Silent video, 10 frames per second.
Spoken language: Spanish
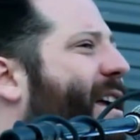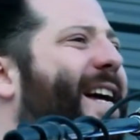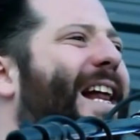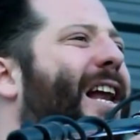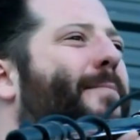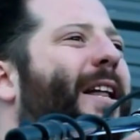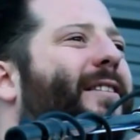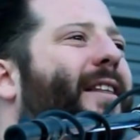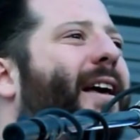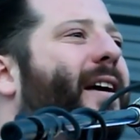Y
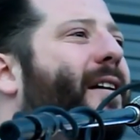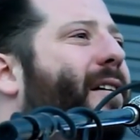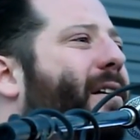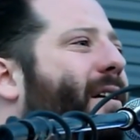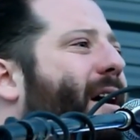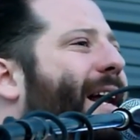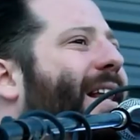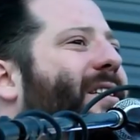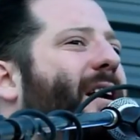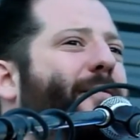claramente el
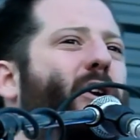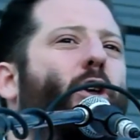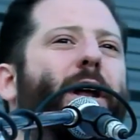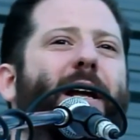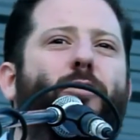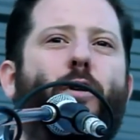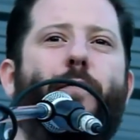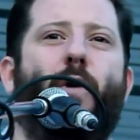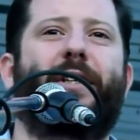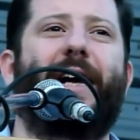desafío de
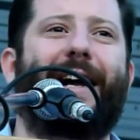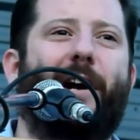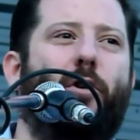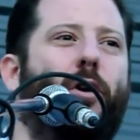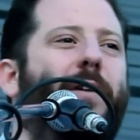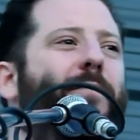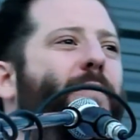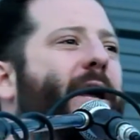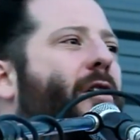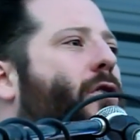Néstor fue sacarnos del
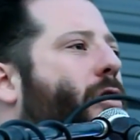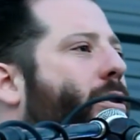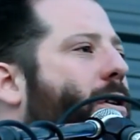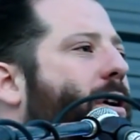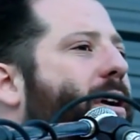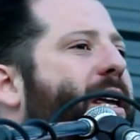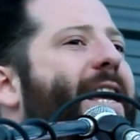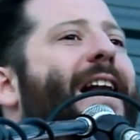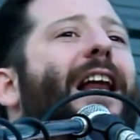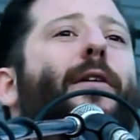infierno
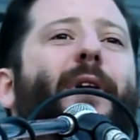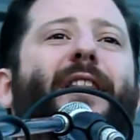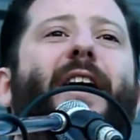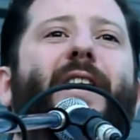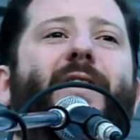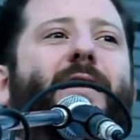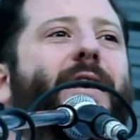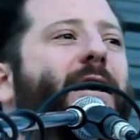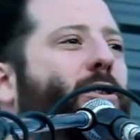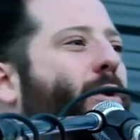y claramente
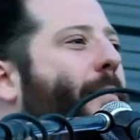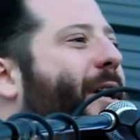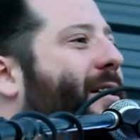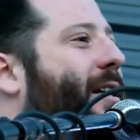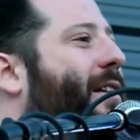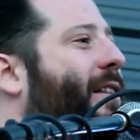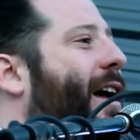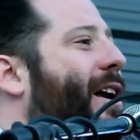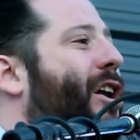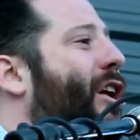Cristina ha sido una
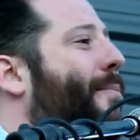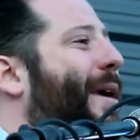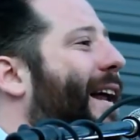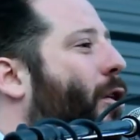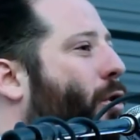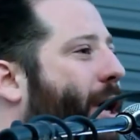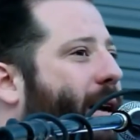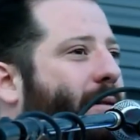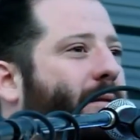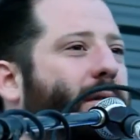presidenta
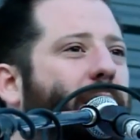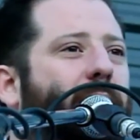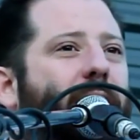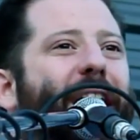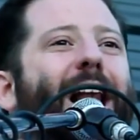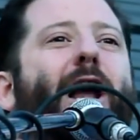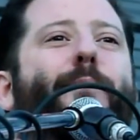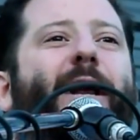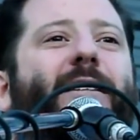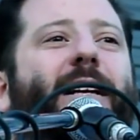reparadora. Es la
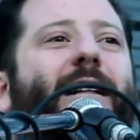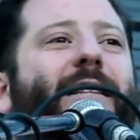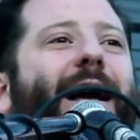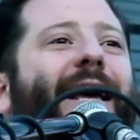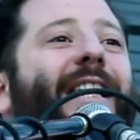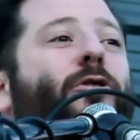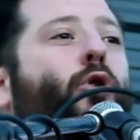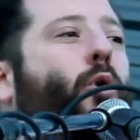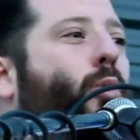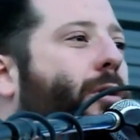presidenta que
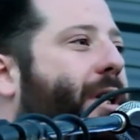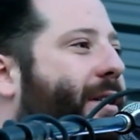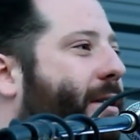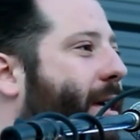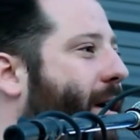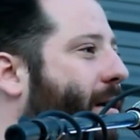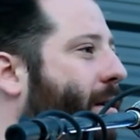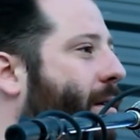hizo justicia.